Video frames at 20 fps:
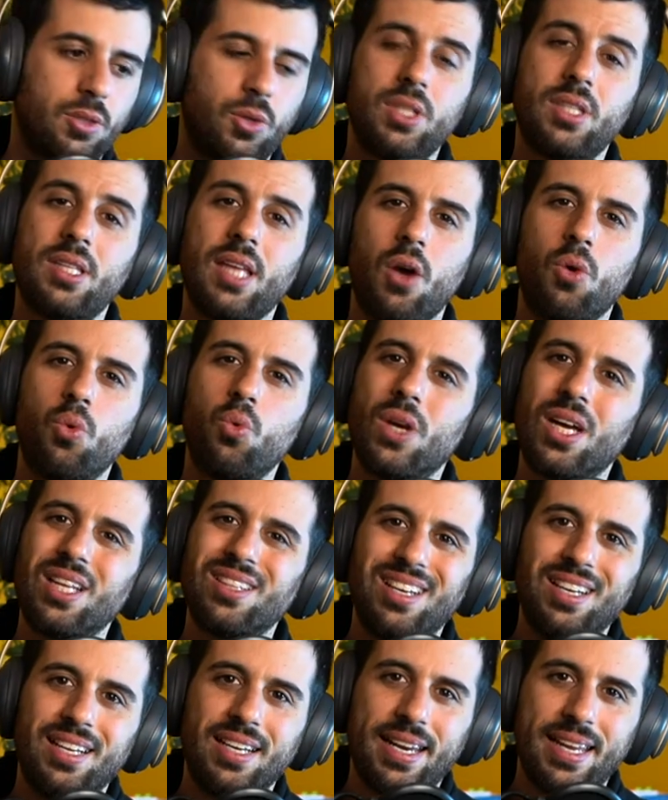Questa è una
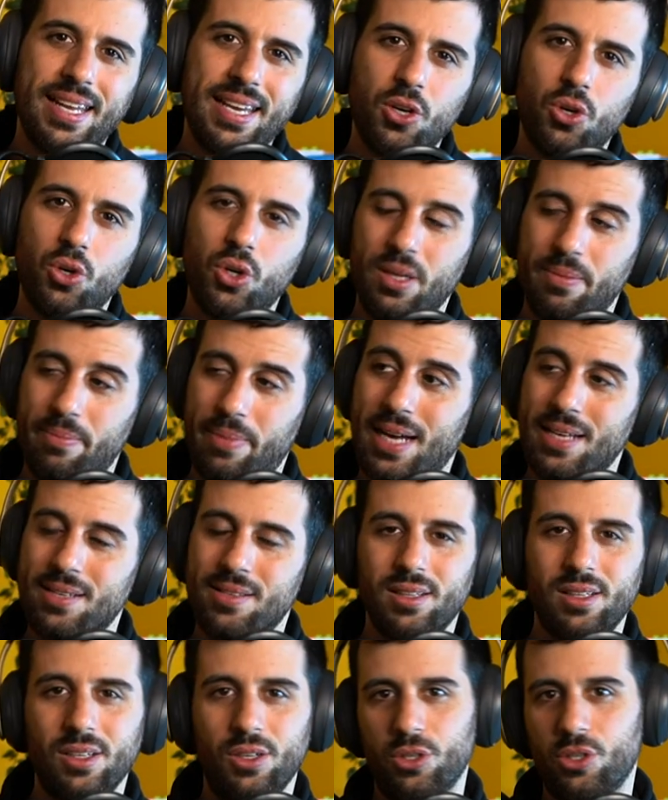delle regole
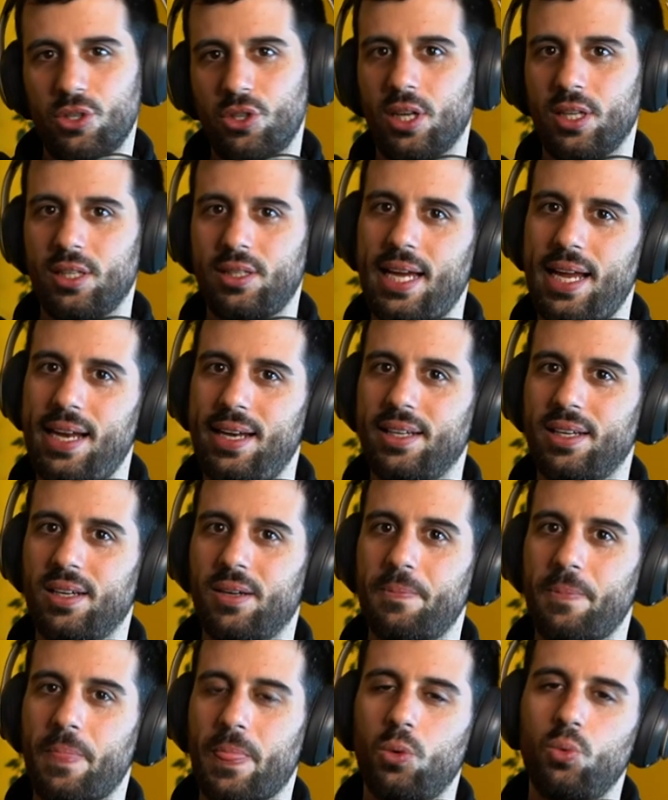base dello storytelling,
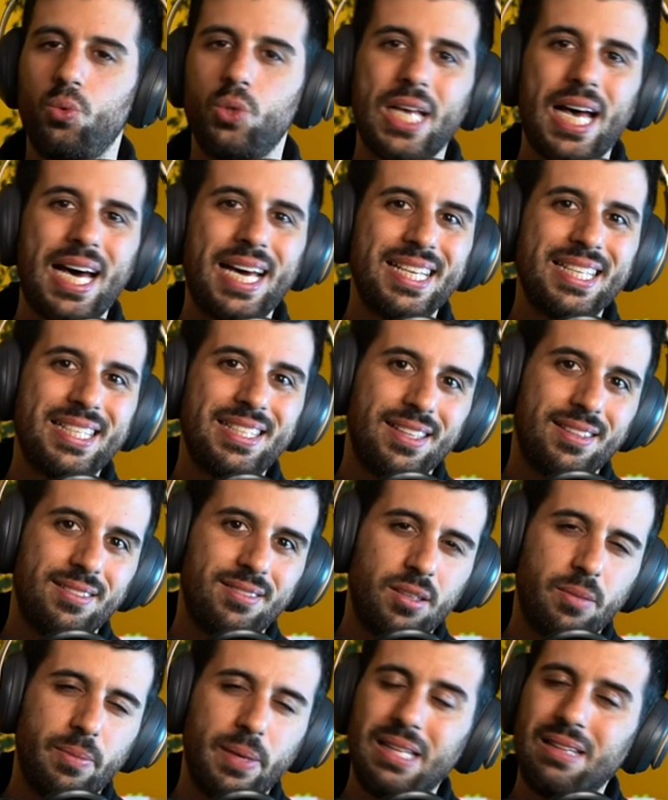usare
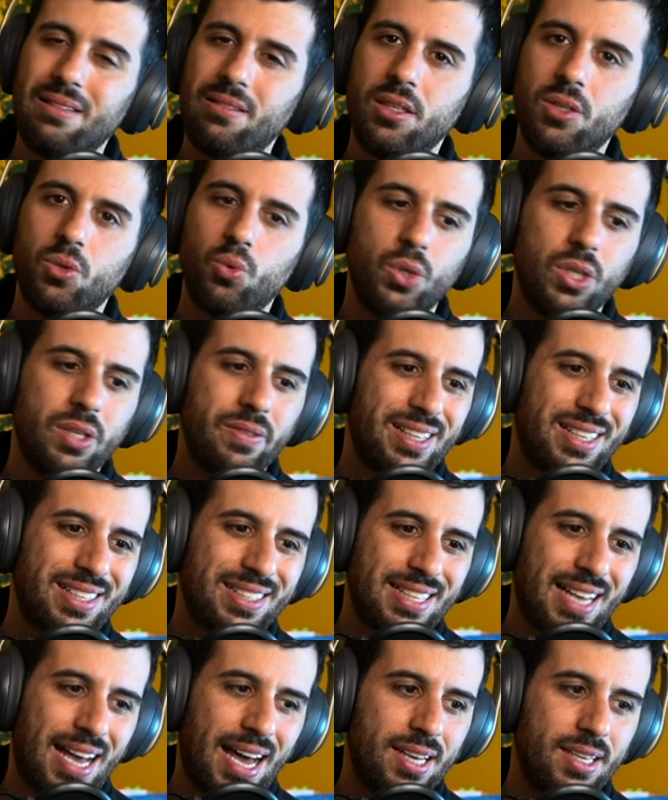sentimenti
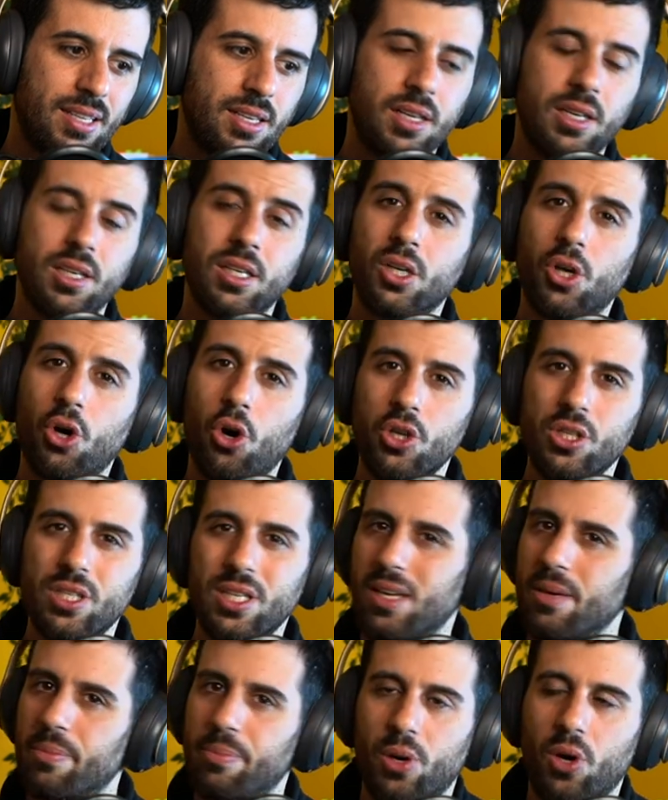universali, cose
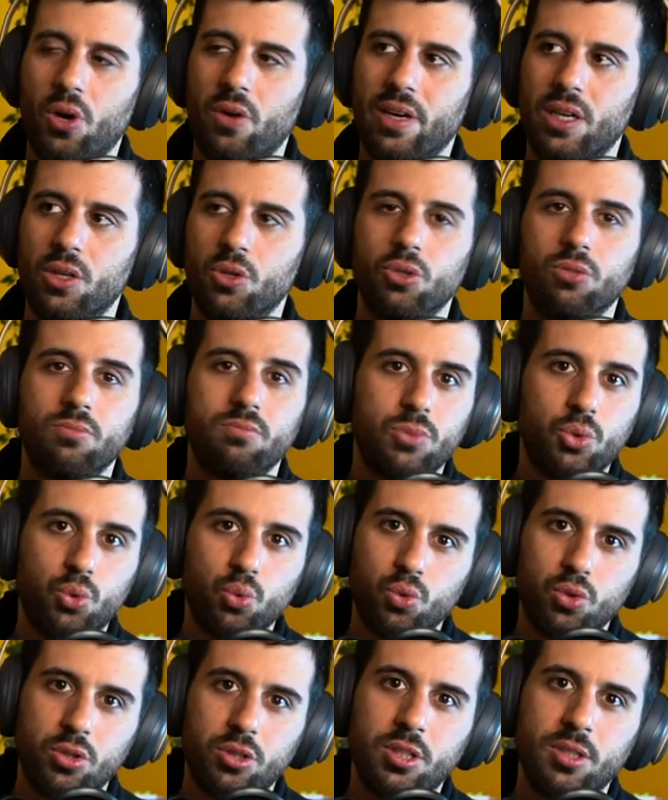che provano
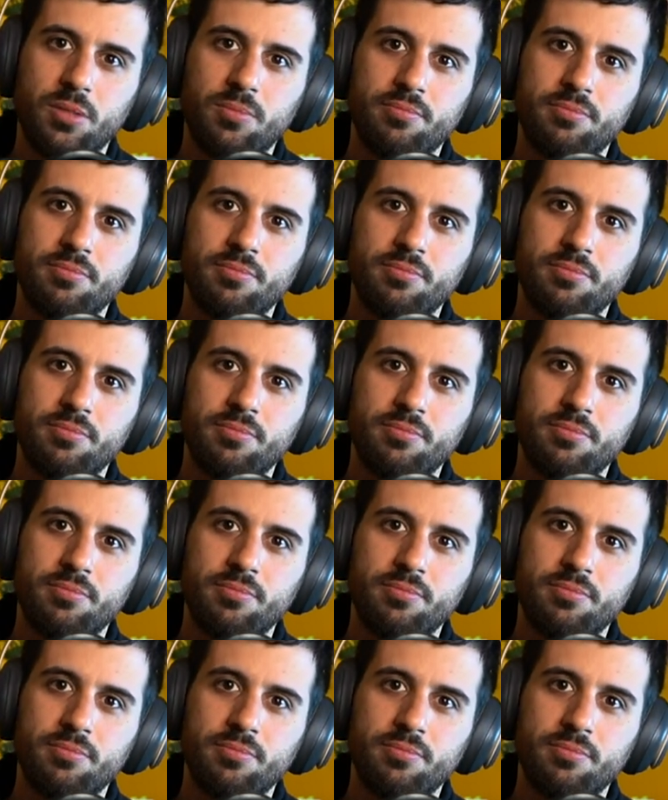tutti.